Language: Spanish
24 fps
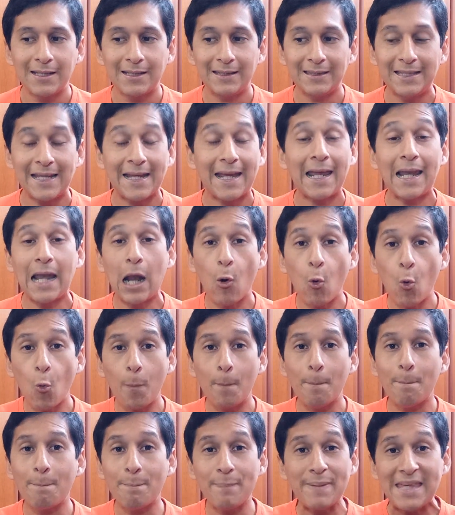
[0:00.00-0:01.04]
de que la
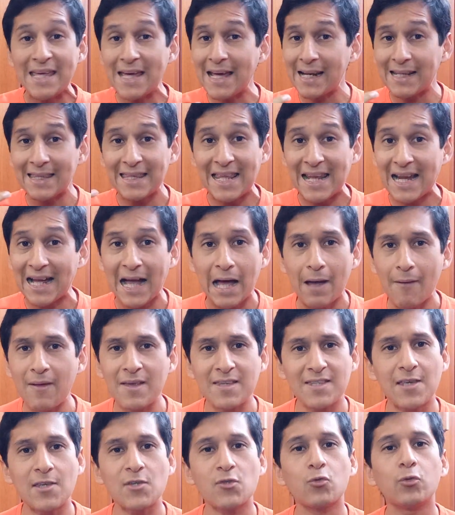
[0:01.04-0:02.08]
U pierde la
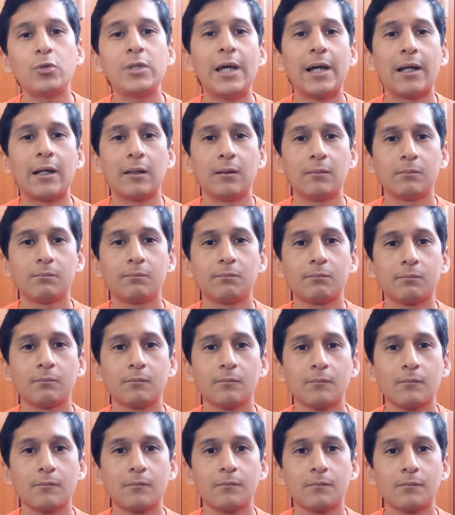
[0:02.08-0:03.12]
cabeza en su llana
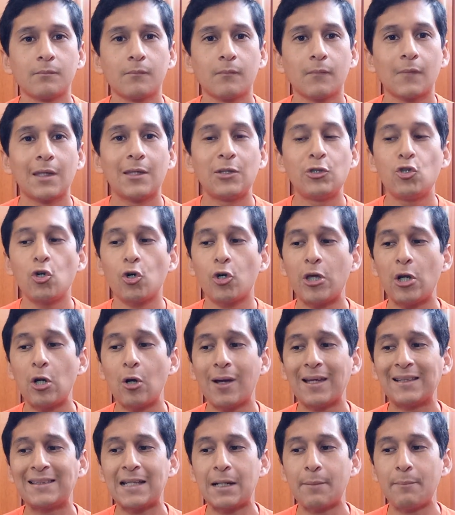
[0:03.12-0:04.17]
Yo
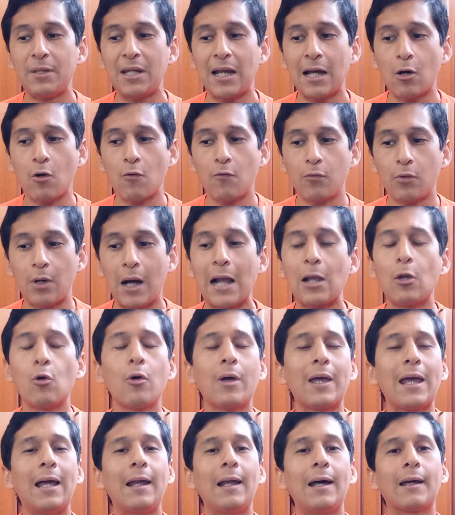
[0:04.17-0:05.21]
creo que termina con
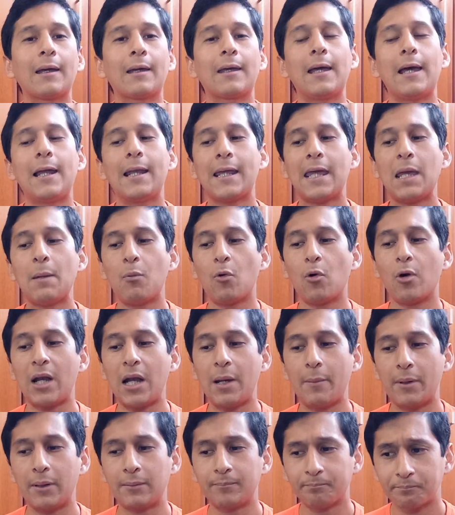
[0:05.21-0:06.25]
algo que, al equipo
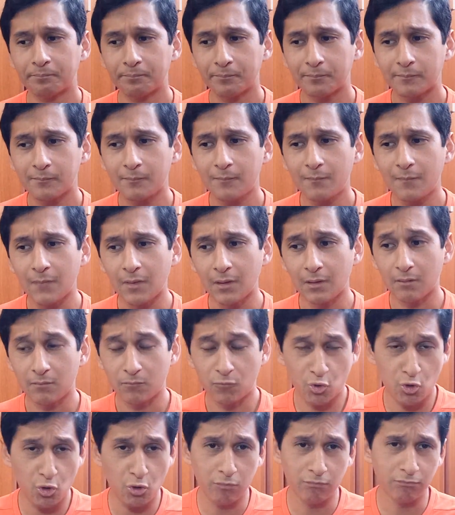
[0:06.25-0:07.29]
crema,
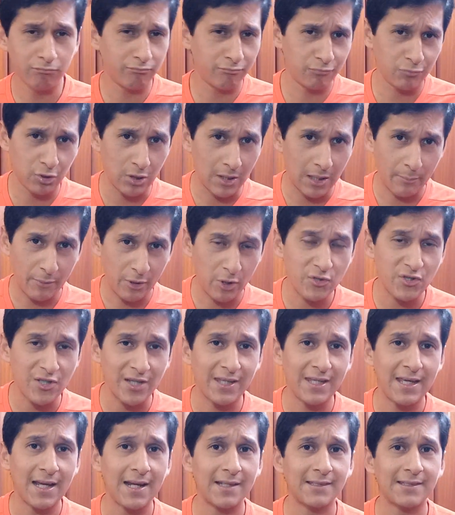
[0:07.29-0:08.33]
al menos
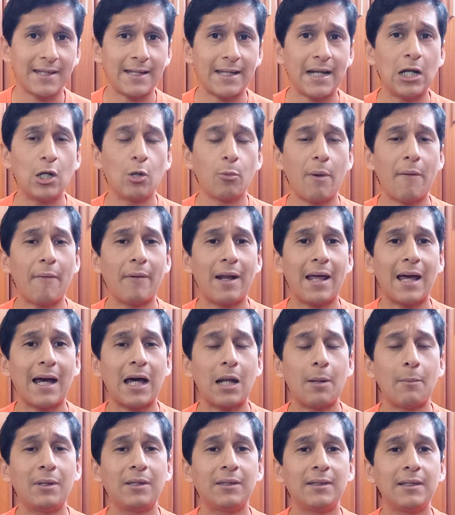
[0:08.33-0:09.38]
aquí en este canal no me van a
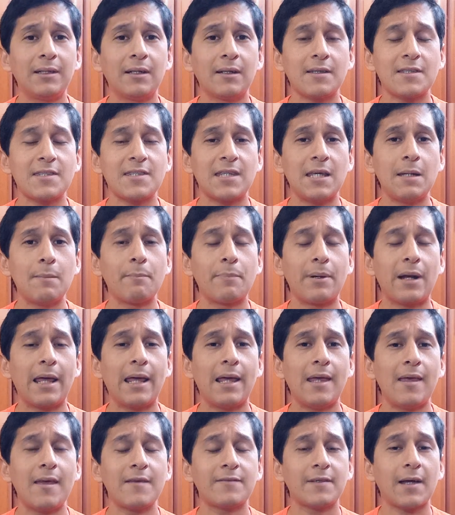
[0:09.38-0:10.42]
dejar mentir,
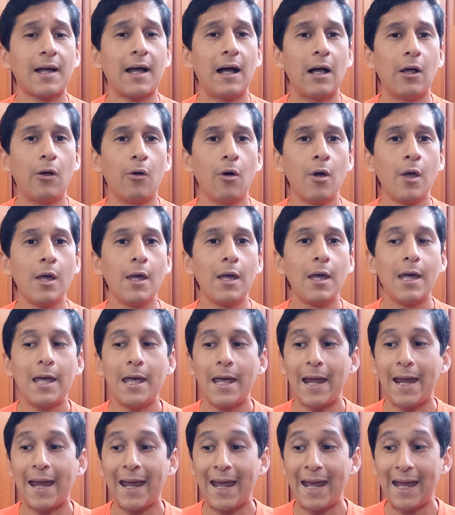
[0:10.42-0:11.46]
siempre he destacado,
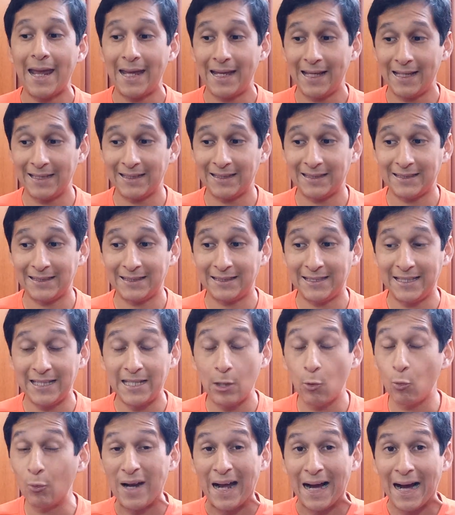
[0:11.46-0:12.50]
es que
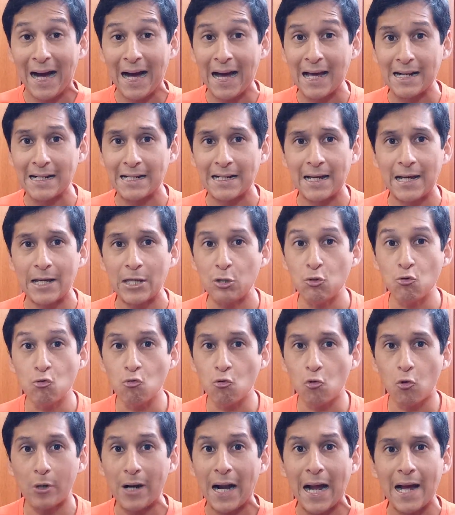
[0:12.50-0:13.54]
tienen una garra y
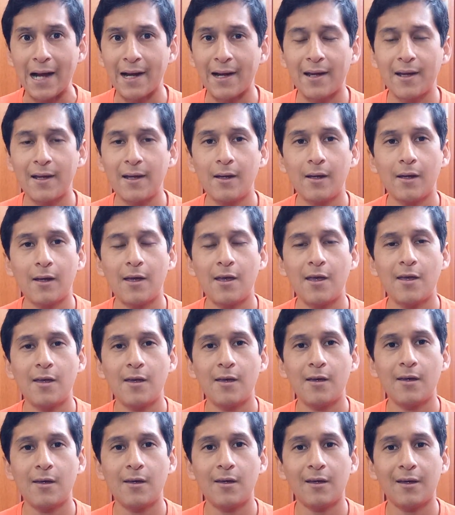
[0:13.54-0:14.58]
un coraje
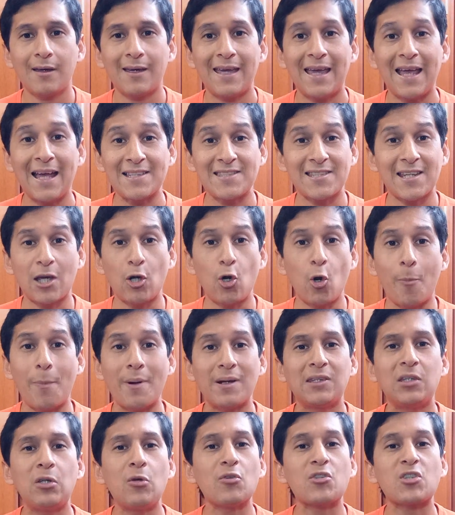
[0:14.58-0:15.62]
eh, que hace que los
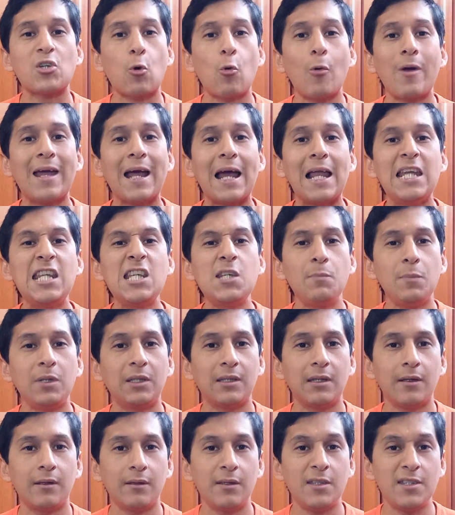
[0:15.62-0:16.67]
partidos se jueguen al
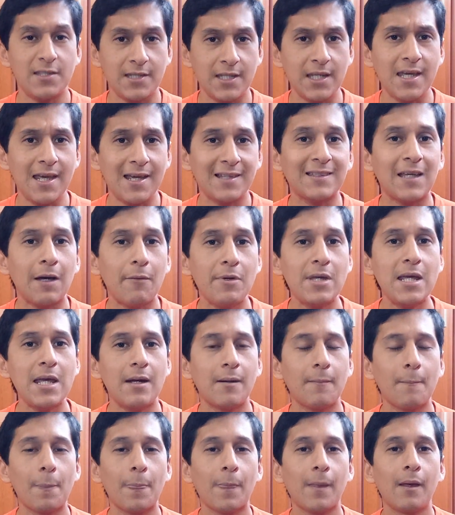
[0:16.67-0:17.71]
límite. Y sí, está
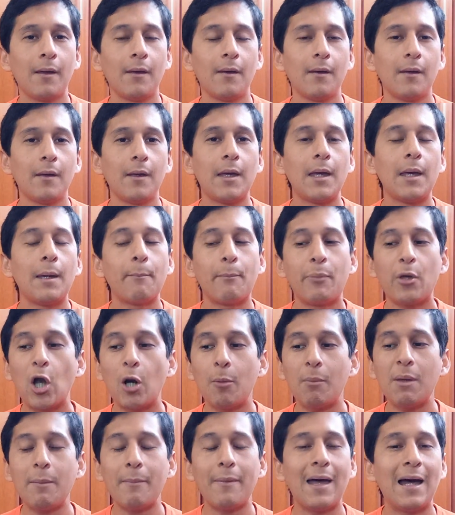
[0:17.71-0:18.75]
bien pero
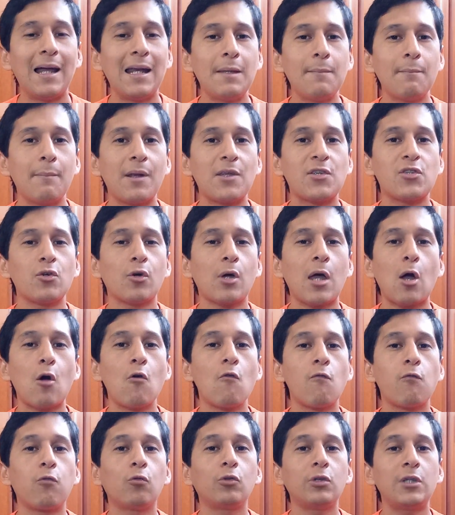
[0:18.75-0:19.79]
a mí me da la impresión que
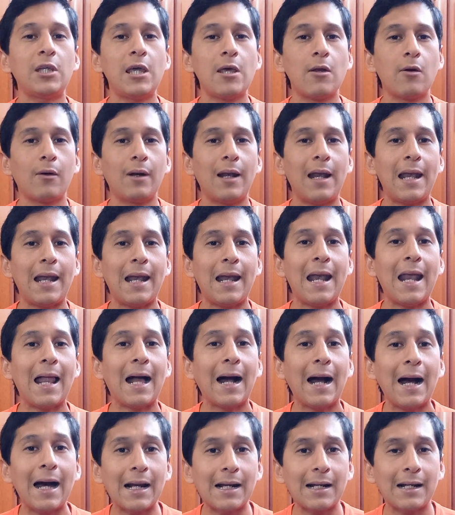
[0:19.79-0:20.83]
confundieron
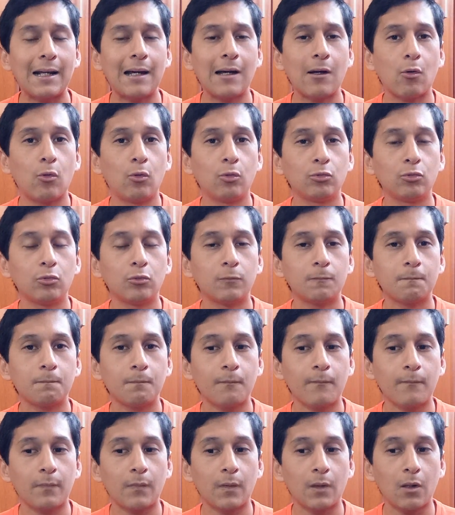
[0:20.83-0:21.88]
la garra con
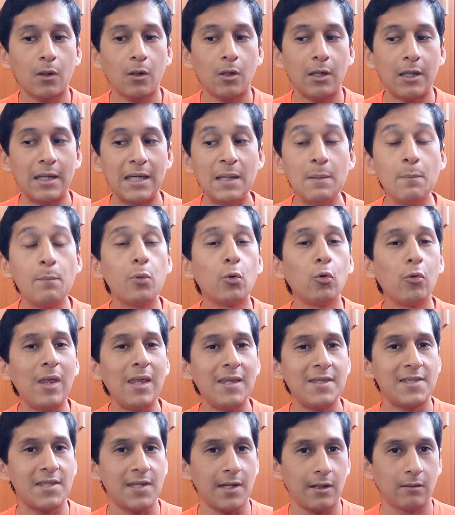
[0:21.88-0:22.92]

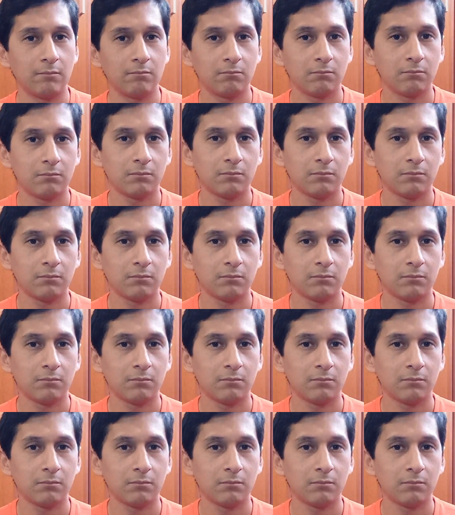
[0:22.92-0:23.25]
imprudencia.